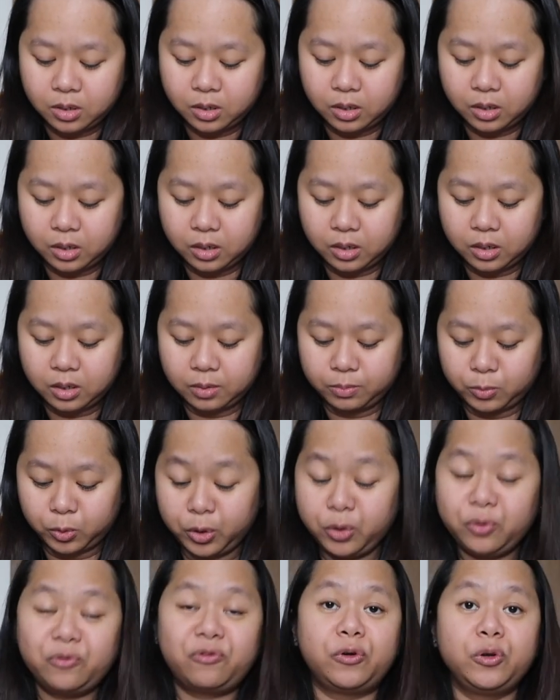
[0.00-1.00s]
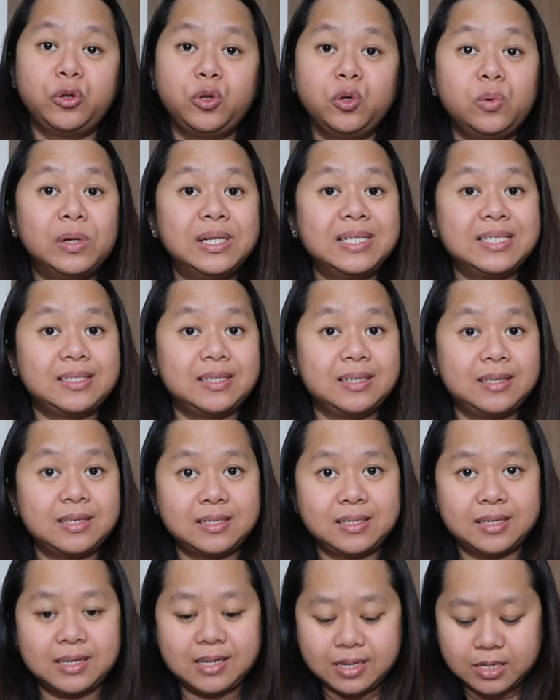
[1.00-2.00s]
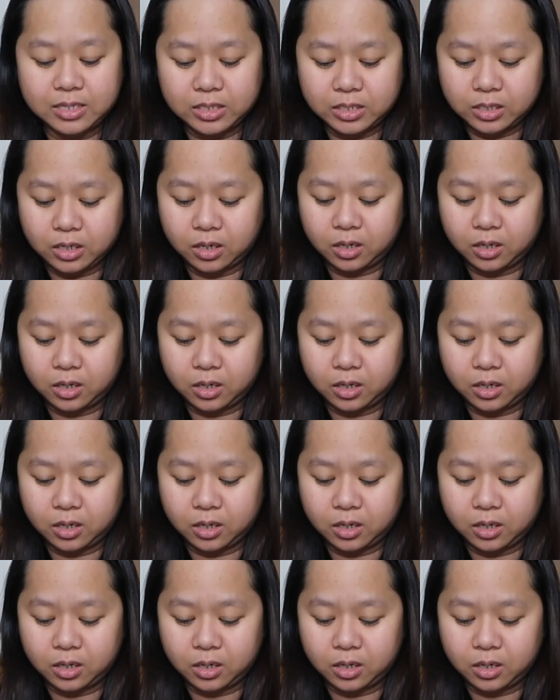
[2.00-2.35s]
um, or for dual citizens,